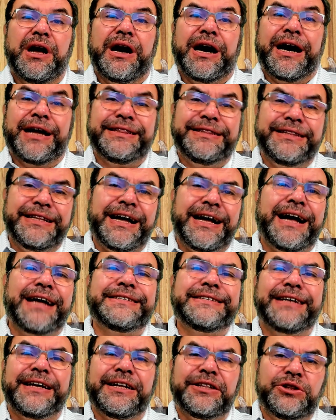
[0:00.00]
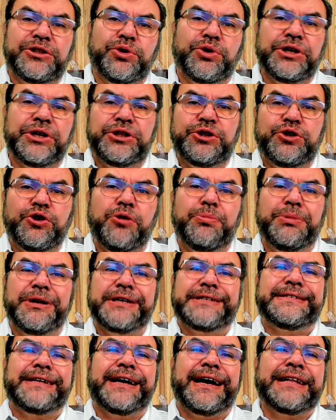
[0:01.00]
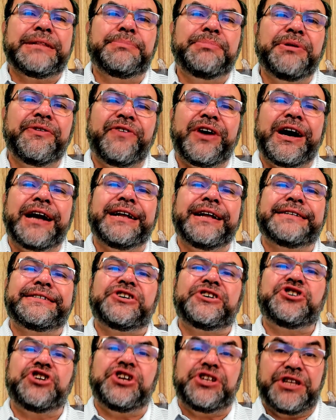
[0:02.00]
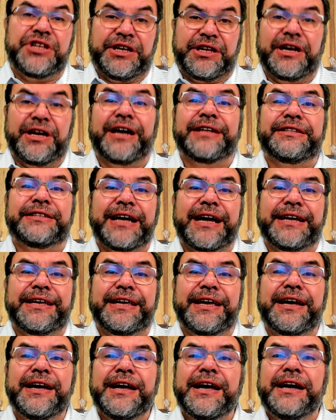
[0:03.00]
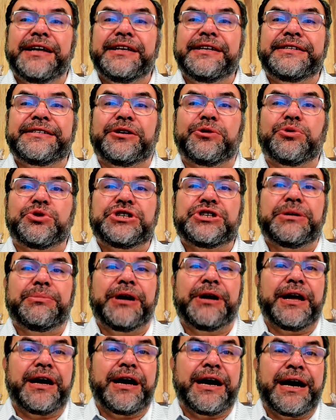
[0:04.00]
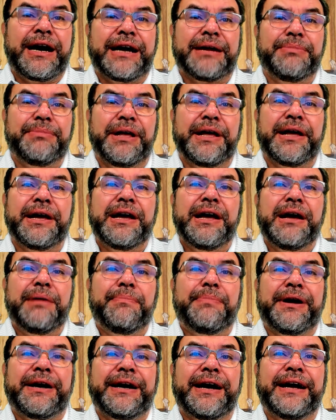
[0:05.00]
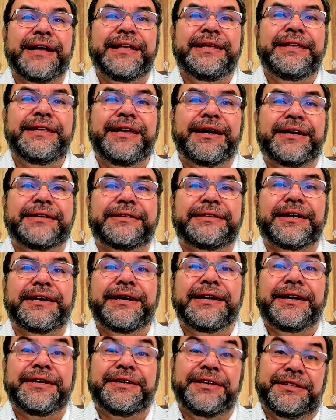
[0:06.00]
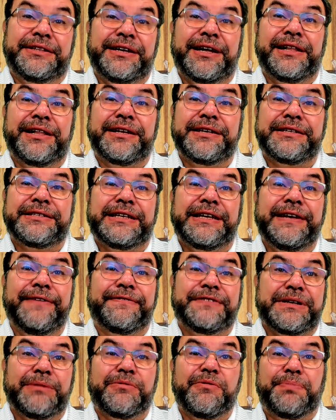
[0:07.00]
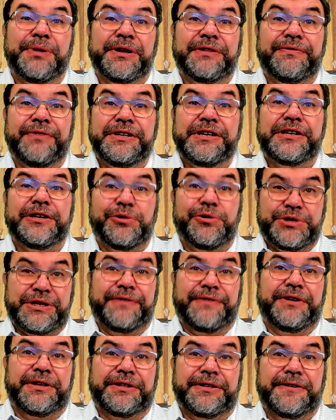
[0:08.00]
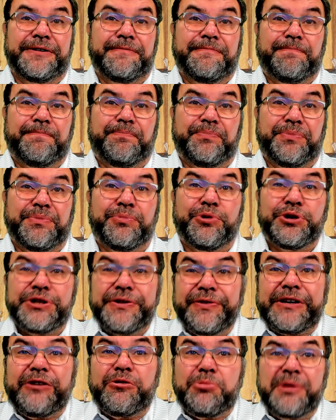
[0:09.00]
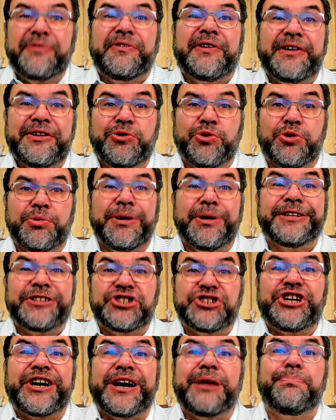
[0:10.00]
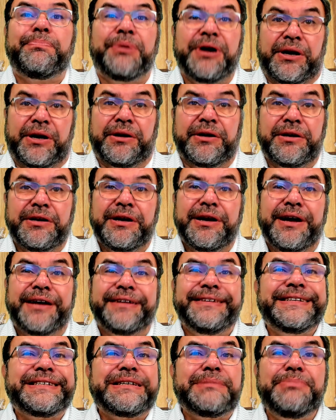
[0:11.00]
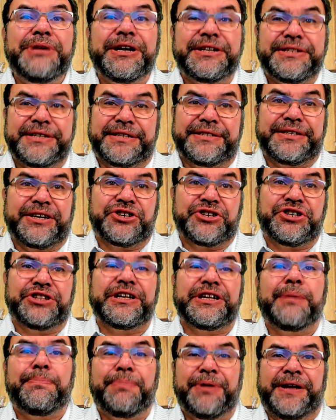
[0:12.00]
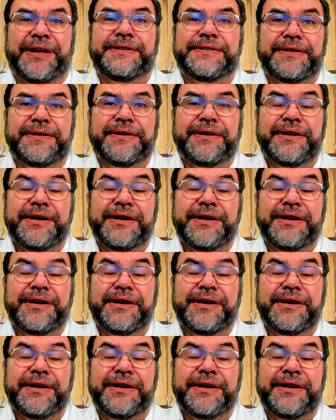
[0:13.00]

Одна за одной доблестно отбивали защитники атаки несокрушимой армии, пока некто не дал скифскому предводителю совет – Против кого мы воюем? Это же рабы. Не смерть их страшит, а плеть.